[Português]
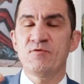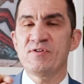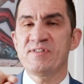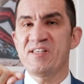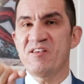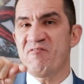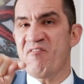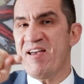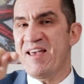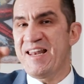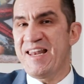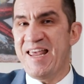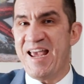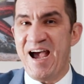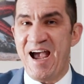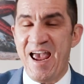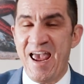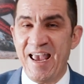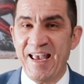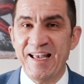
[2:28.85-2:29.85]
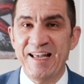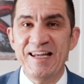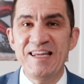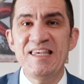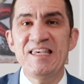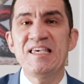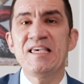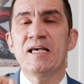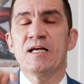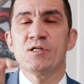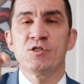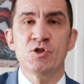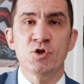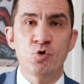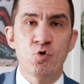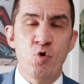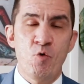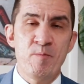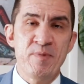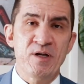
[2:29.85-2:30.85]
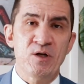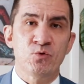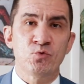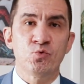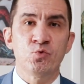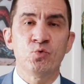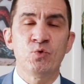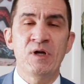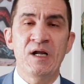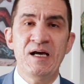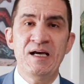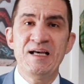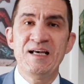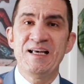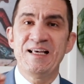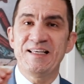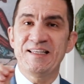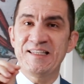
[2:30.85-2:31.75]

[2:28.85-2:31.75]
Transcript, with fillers: você vai ler a regrinha de cobertura